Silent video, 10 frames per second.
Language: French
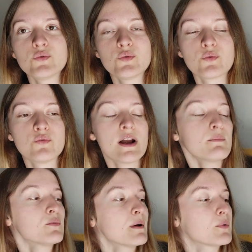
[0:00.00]
Donc voilà
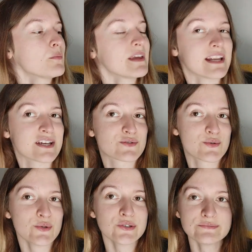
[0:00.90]
pour ma première
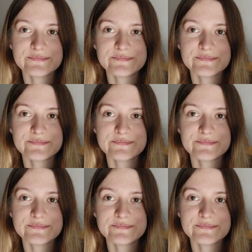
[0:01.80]
lecture.